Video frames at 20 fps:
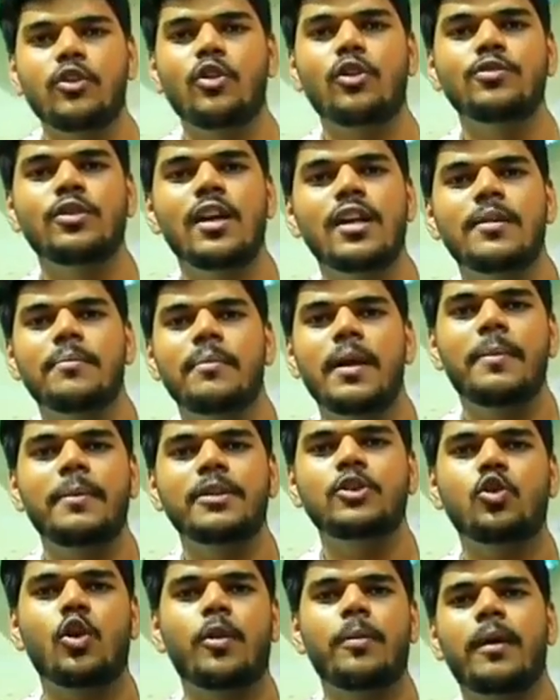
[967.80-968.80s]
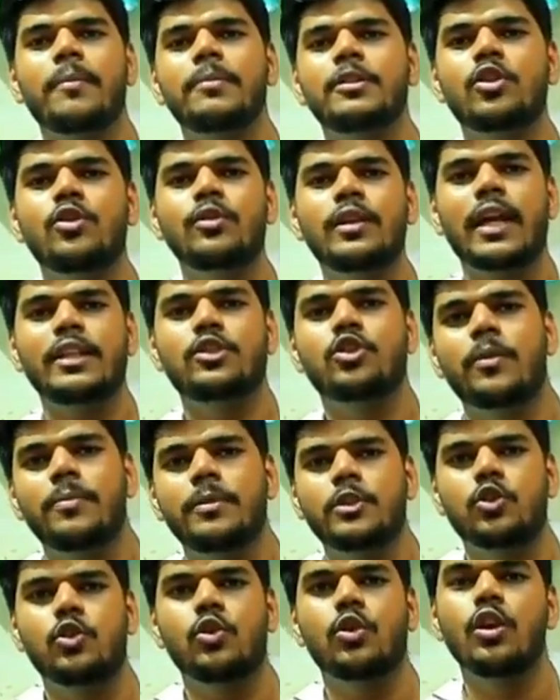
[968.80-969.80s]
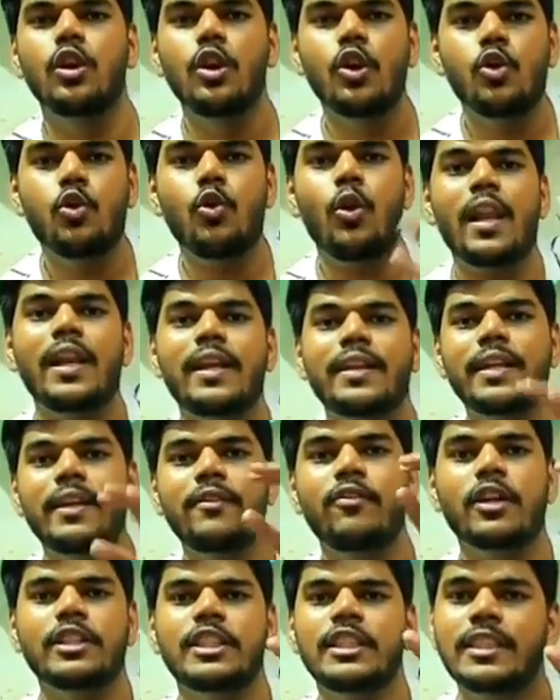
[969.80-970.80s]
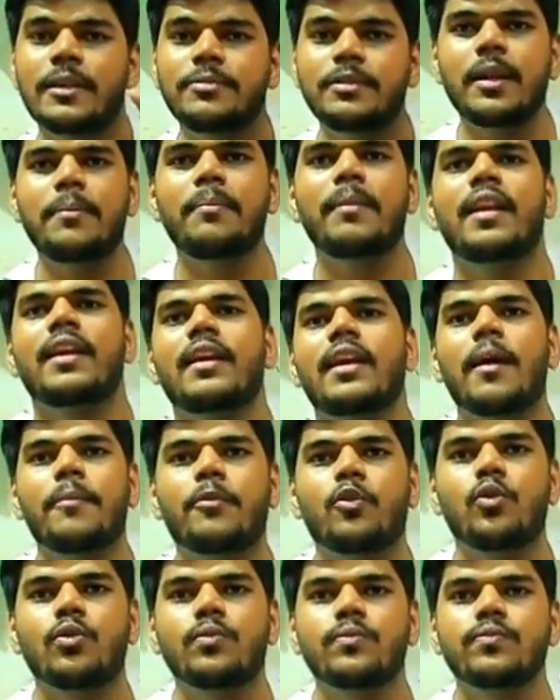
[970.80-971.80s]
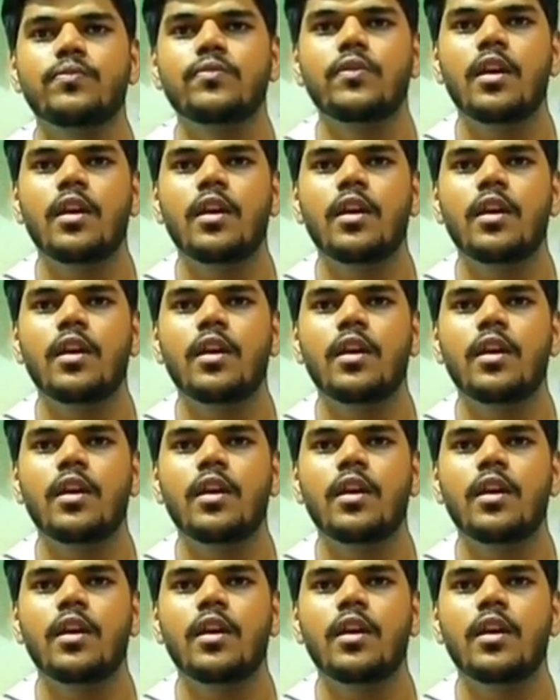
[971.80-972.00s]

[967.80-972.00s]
बताता तो रहा हूँ सर मेरे पास सौ रुपये का पीस हो ढाई सौ का पीस हो क्वालिटी वॉशिंग सब सेम मिलेगी आपको